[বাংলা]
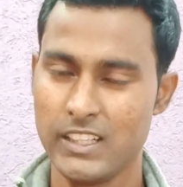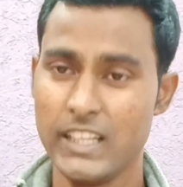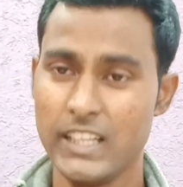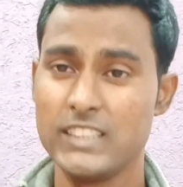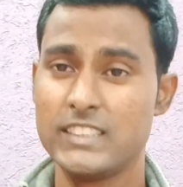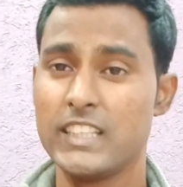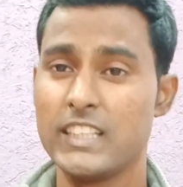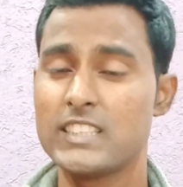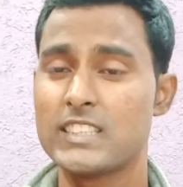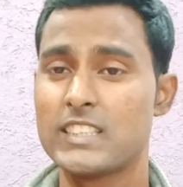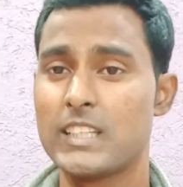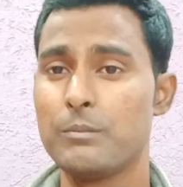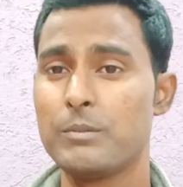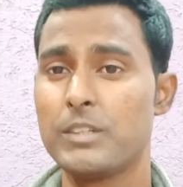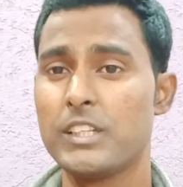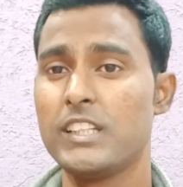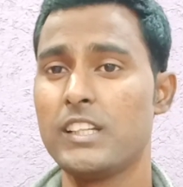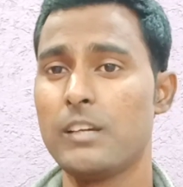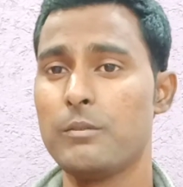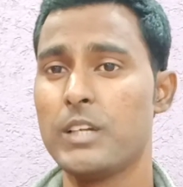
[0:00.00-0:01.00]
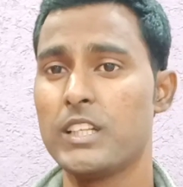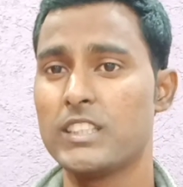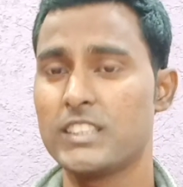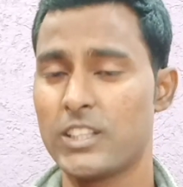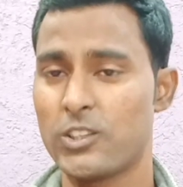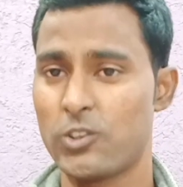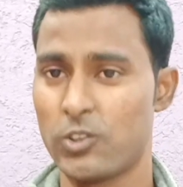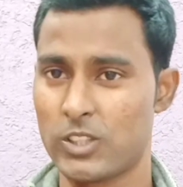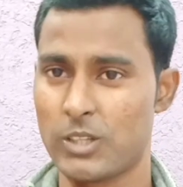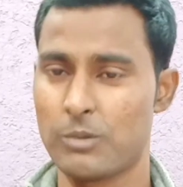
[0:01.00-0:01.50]
এই যে স্কিমটি নিয়ে আমি
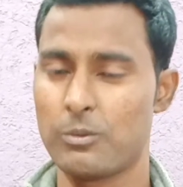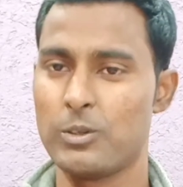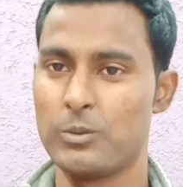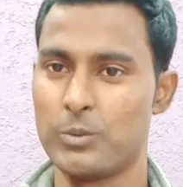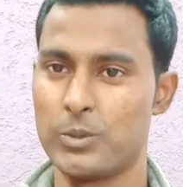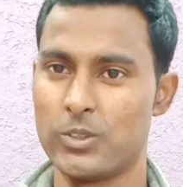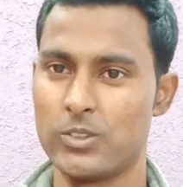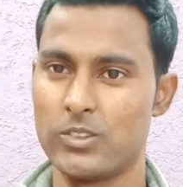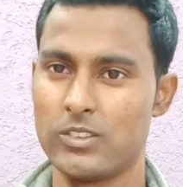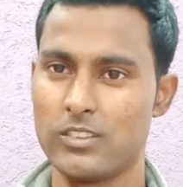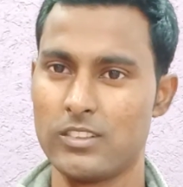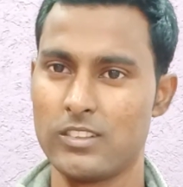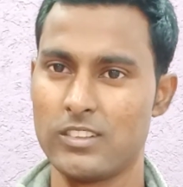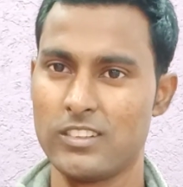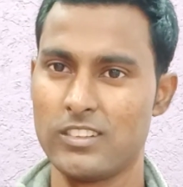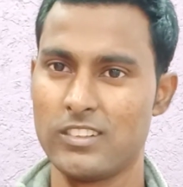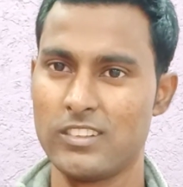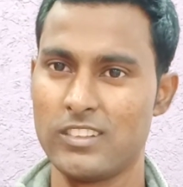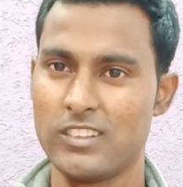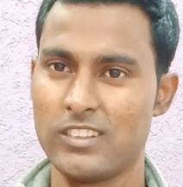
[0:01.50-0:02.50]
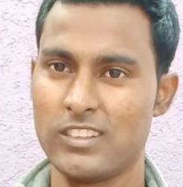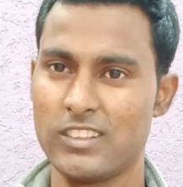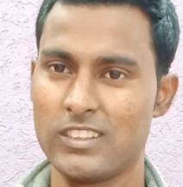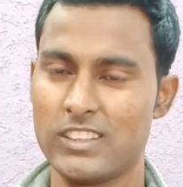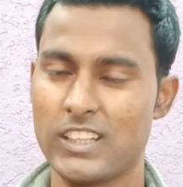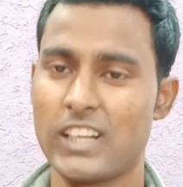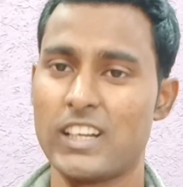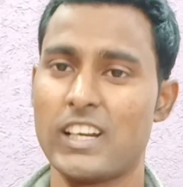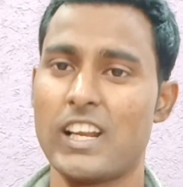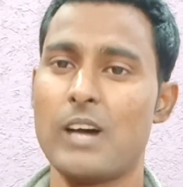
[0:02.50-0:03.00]
আজকের কথা বলবো
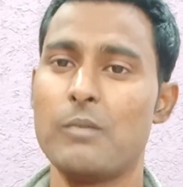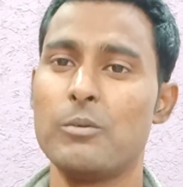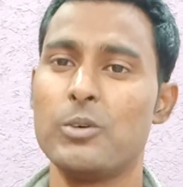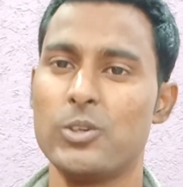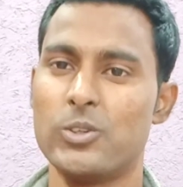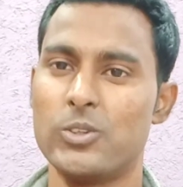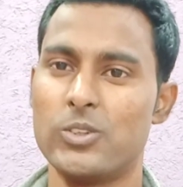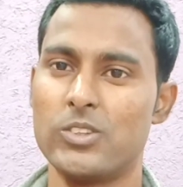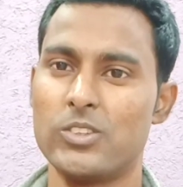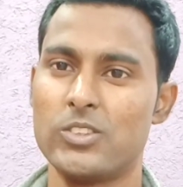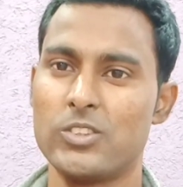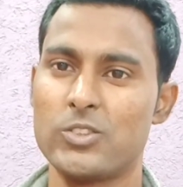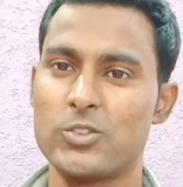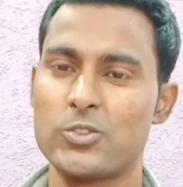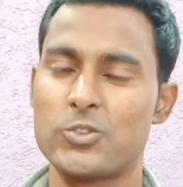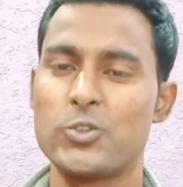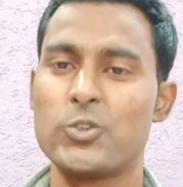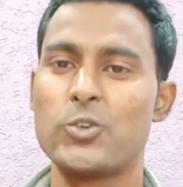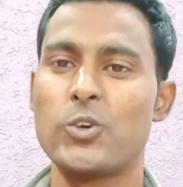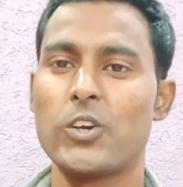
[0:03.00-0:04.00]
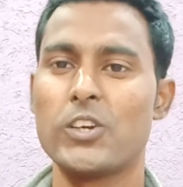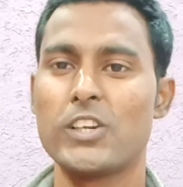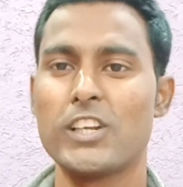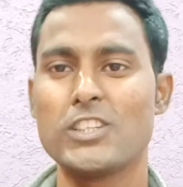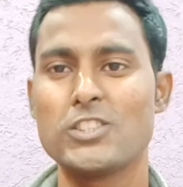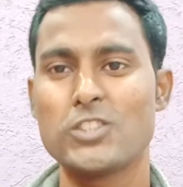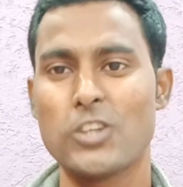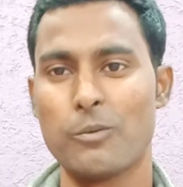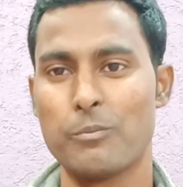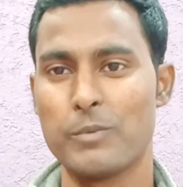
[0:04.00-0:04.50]
তার নাম হলো সুকন্যা
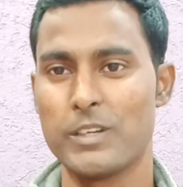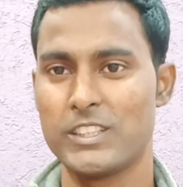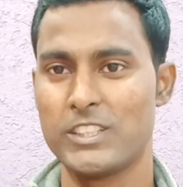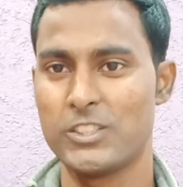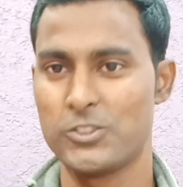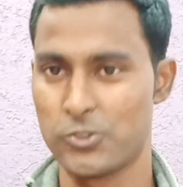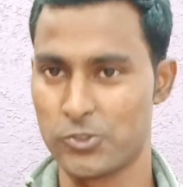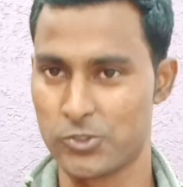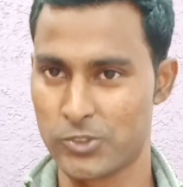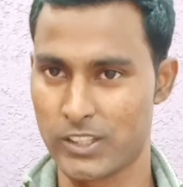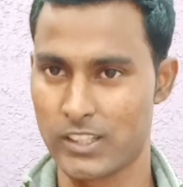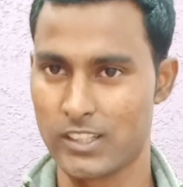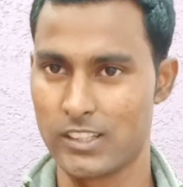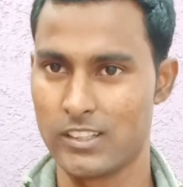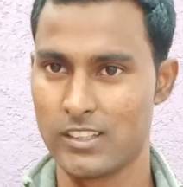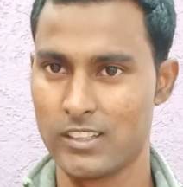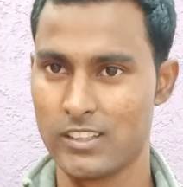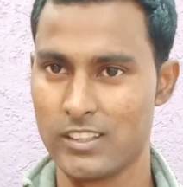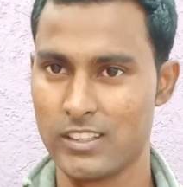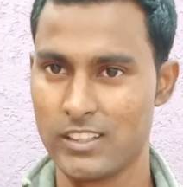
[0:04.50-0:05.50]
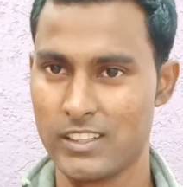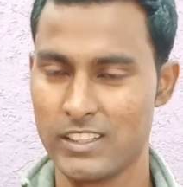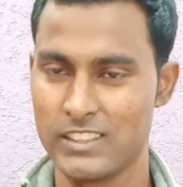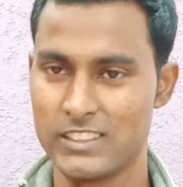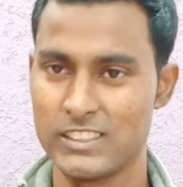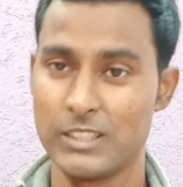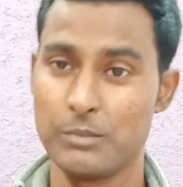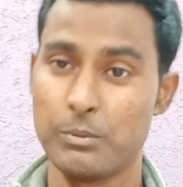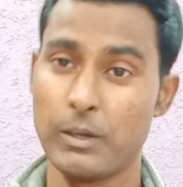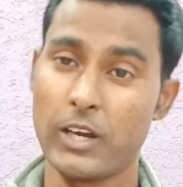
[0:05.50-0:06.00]
সমৃদ্ধি যোজনা
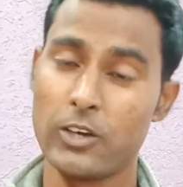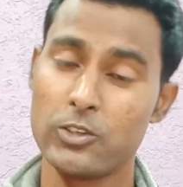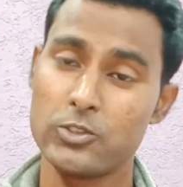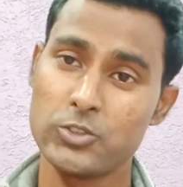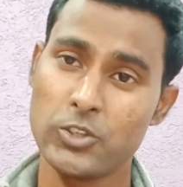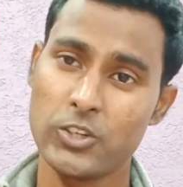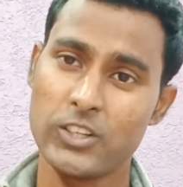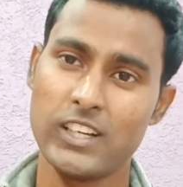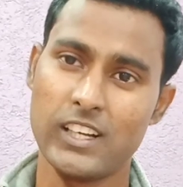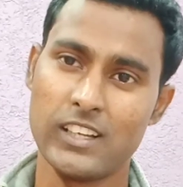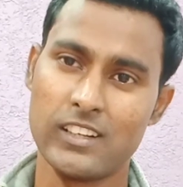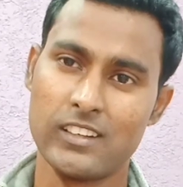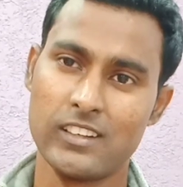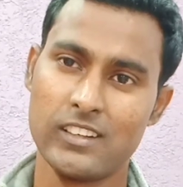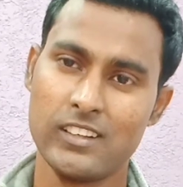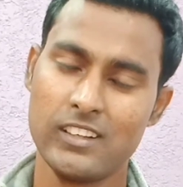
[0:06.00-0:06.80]
যেটি ভারত সরকার